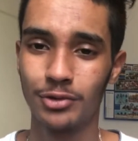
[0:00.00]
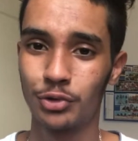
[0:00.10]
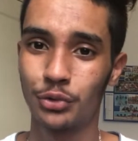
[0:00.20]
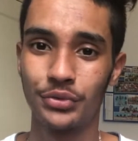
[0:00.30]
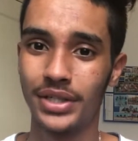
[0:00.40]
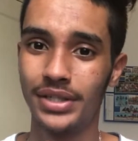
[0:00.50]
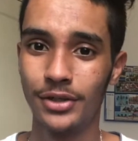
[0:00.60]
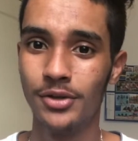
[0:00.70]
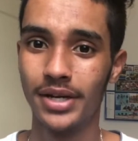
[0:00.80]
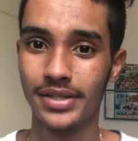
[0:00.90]
Je trouve ça
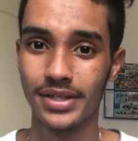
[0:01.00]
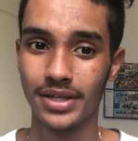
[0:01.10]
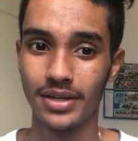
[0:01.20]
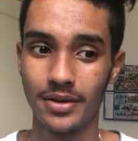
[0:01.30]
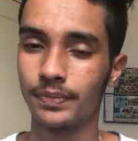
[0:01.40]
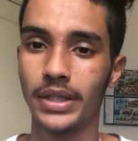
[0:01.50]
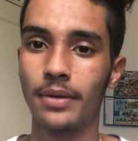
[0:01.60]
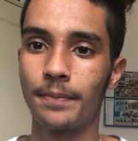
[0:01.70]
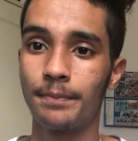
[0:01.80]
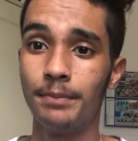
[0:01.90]
dégueulasse.
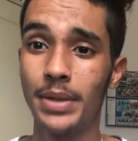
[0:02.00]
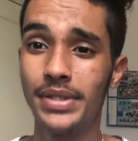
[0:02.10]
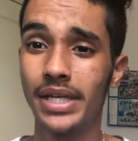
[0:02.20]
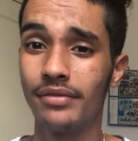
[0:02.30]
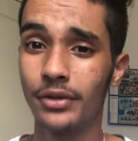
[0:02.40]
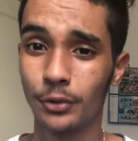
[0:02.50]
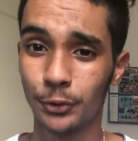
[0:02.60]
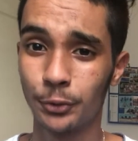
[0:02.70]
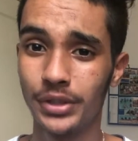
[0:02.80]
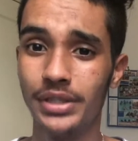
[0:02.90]
Même si avec
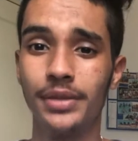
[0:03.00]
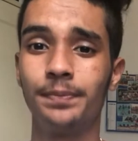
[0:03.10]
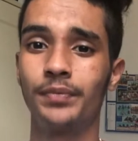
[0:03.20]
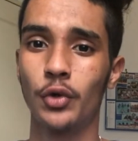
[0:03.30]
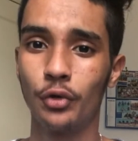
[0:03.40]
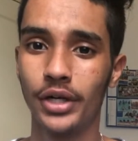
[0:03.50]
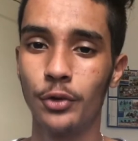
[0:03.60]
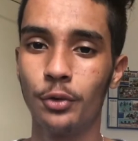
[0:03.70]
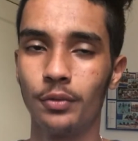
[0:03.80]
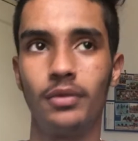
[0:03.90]
Android,
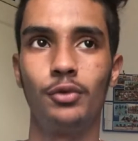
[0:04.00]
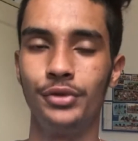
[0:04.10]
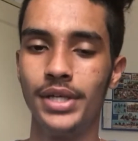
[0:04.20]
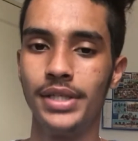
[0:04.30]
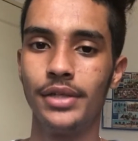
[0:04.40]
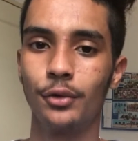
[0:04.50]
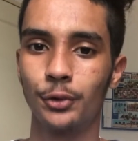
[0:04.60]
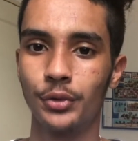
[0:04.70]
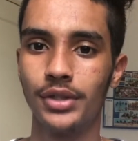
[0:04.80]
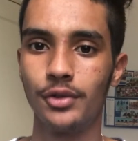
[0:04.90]
Oreo, le dernier
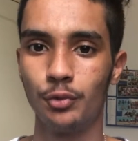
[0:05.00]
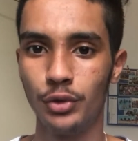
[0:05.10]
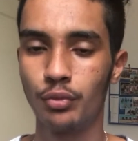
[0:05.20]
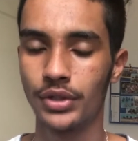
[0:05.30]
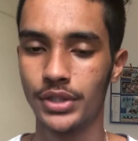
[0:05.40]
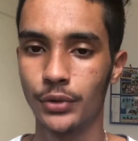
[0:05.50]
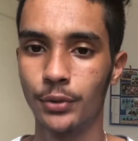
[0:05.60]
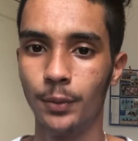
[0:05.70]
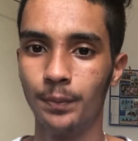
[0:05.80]
Android 8.0,